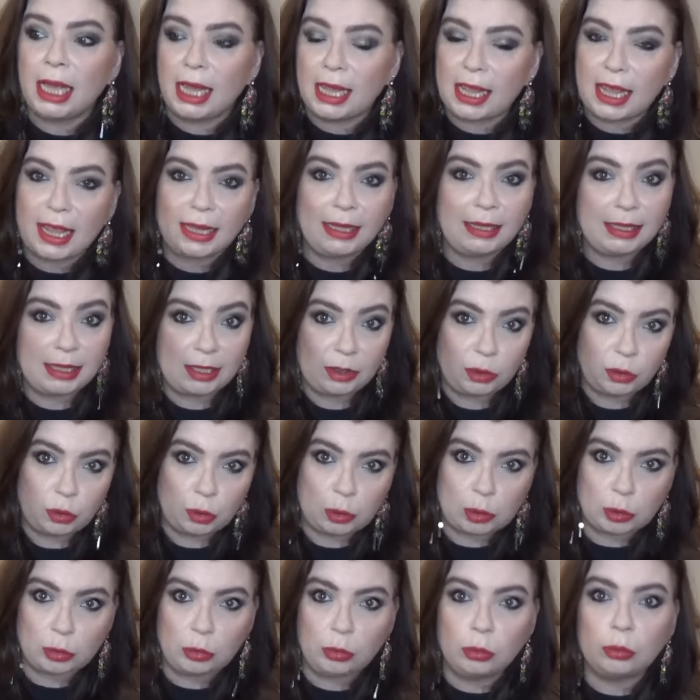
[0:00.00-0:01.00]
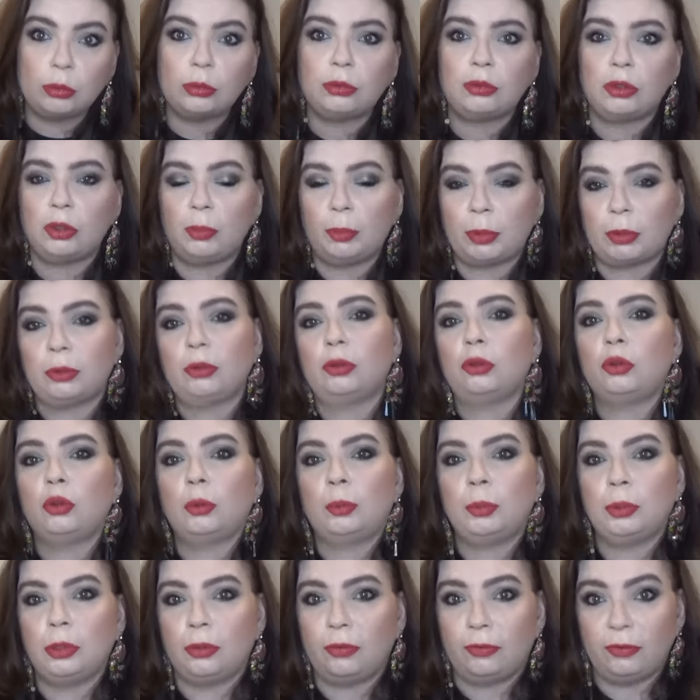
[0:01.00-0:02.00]
è in assoluto il
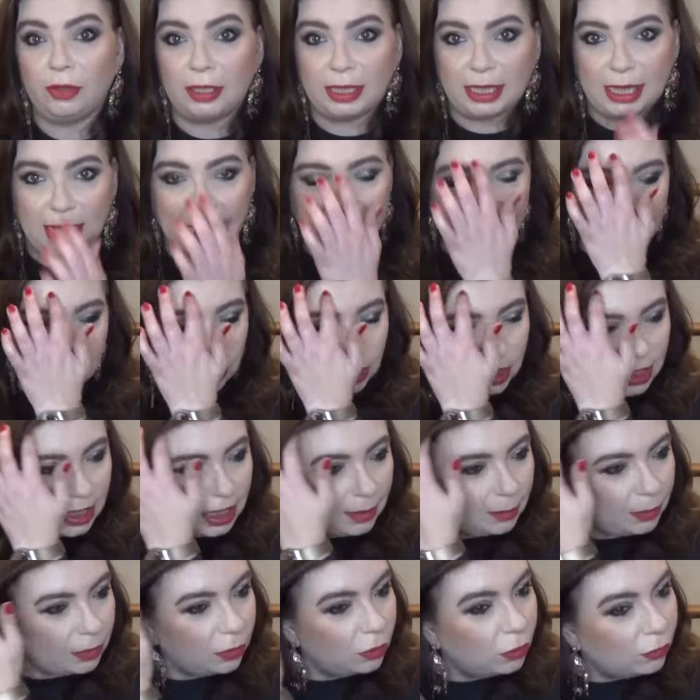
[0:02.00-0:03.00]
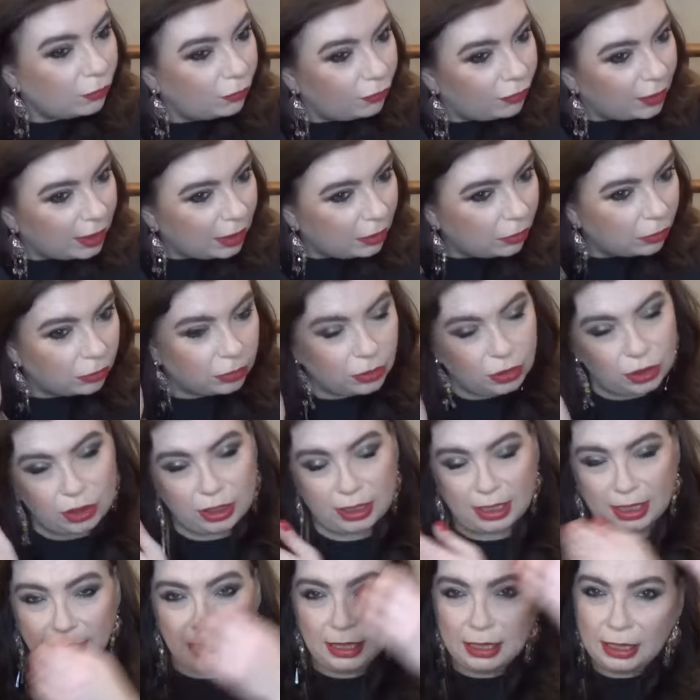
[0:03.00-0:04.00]
prodotto più efficace e più
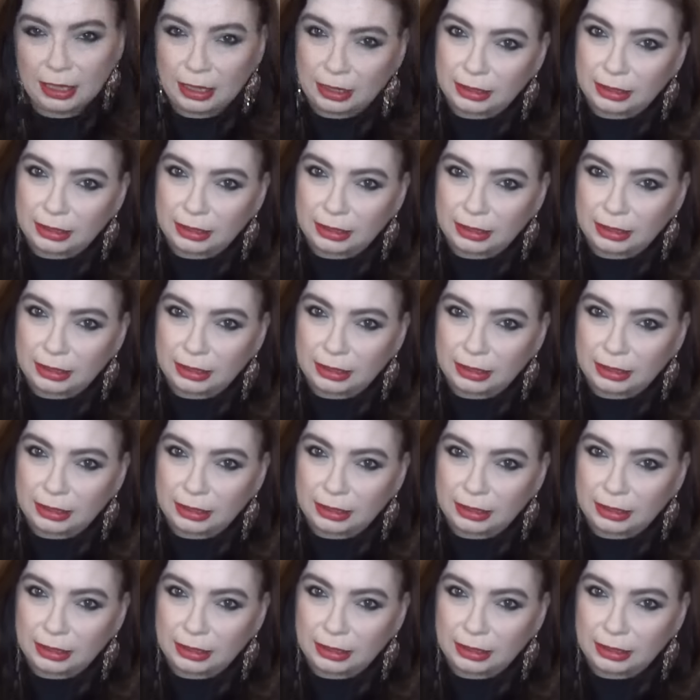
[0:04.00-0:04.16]
veloce